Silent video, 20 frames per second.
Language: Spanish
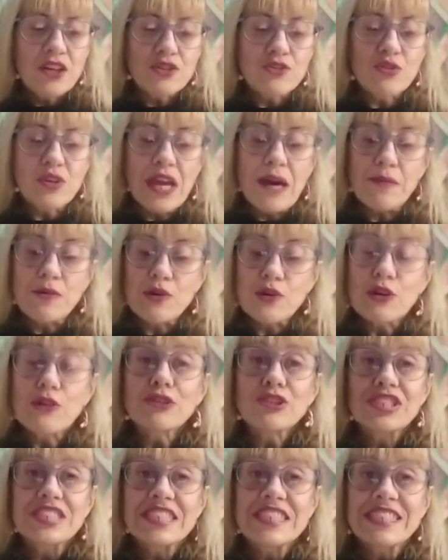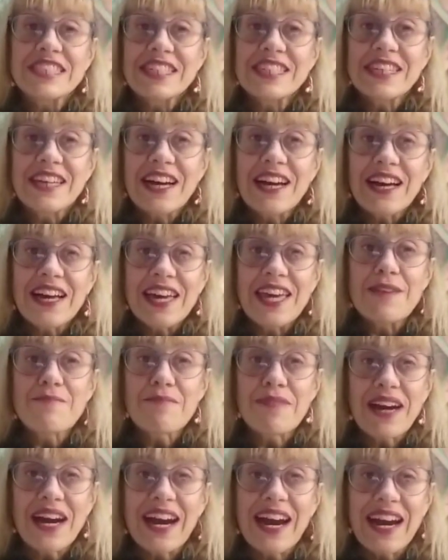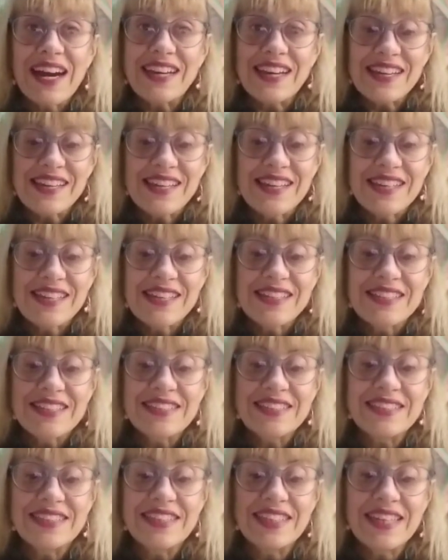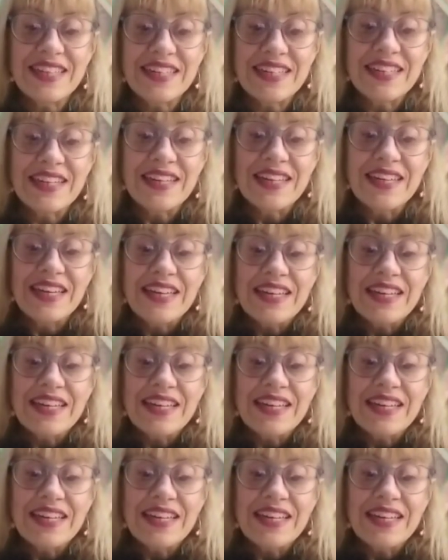Su labor consistía en bajar de,